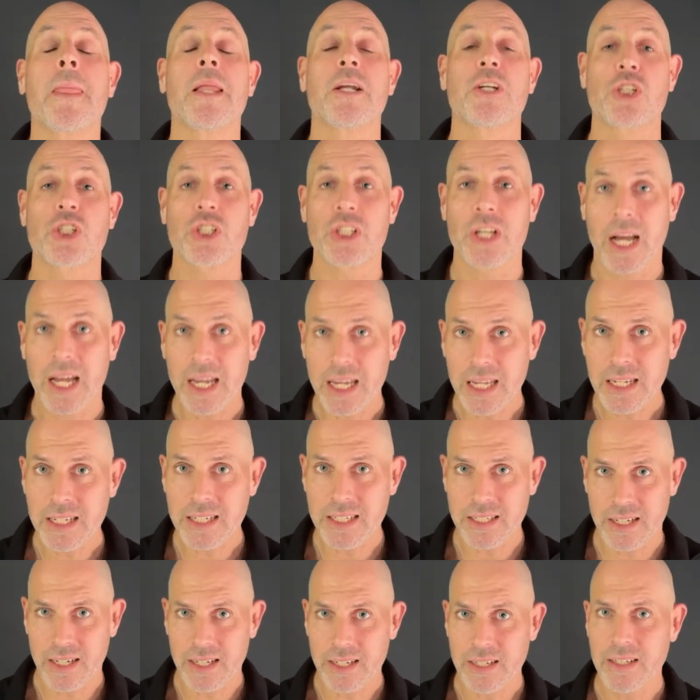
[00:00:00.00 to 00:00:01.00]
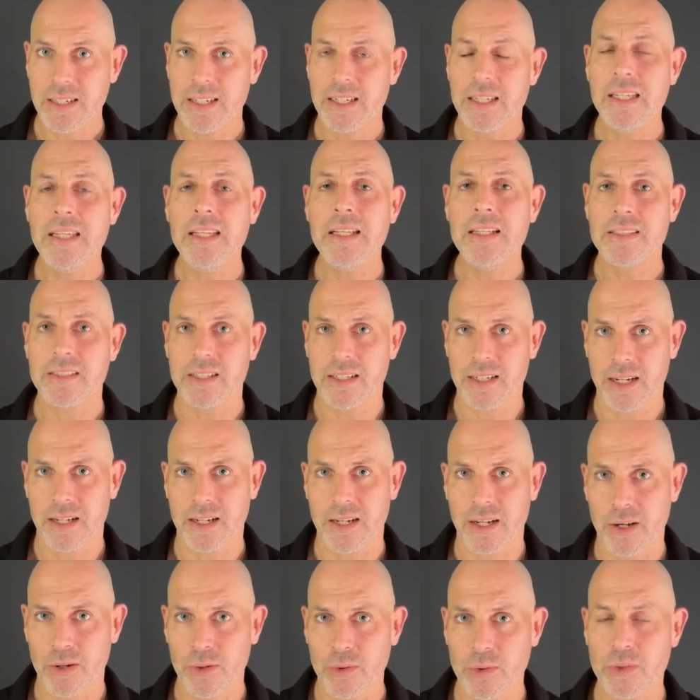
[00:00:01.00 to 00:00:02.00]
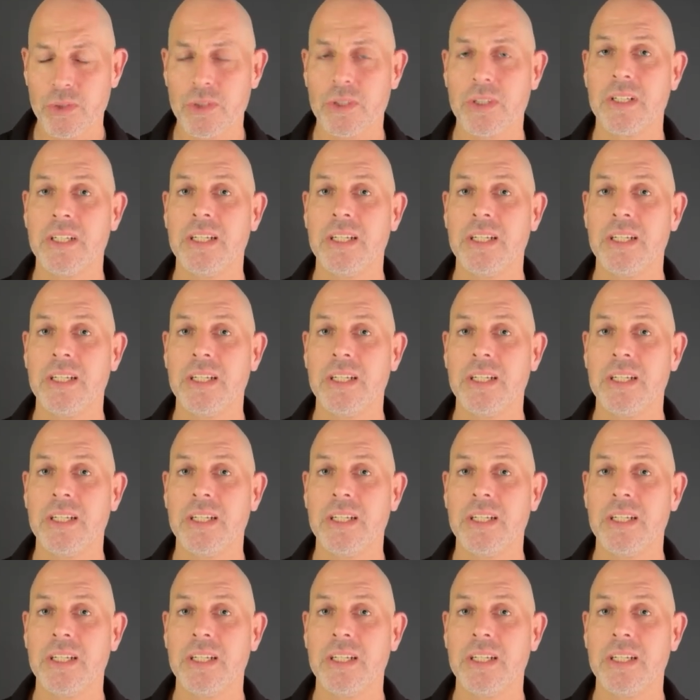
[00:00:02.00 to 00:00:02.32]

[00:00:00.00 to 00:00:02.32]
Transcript: scheiden dann die Sachen aus,